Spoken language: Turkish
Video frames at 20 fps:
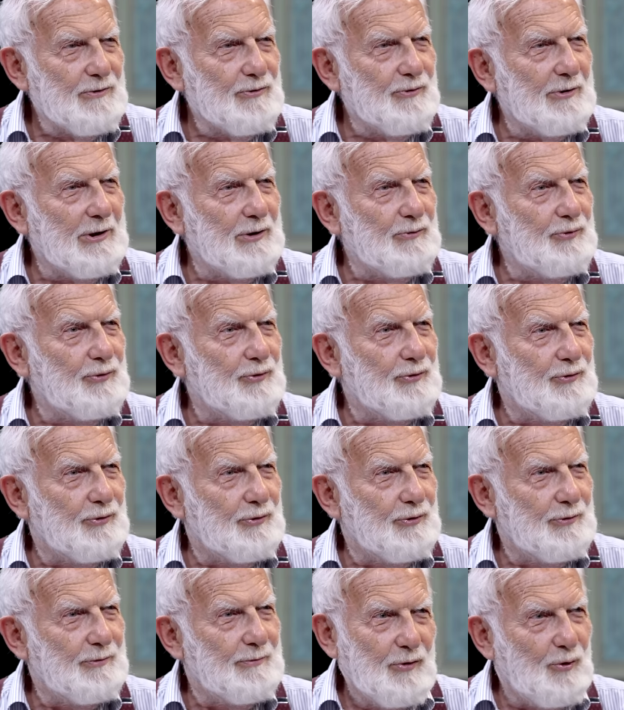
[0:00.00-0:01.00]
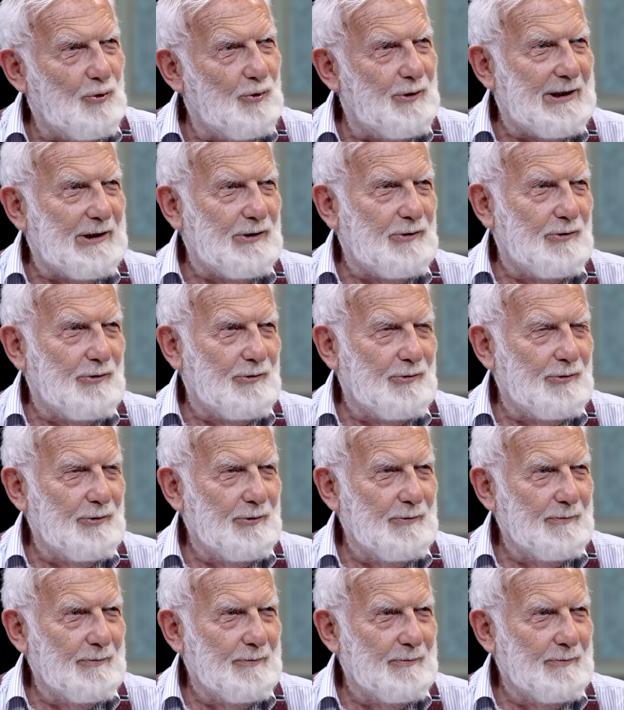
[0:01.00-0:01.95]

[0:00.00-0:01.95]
Sonra durdu. Doğu'ya döndü.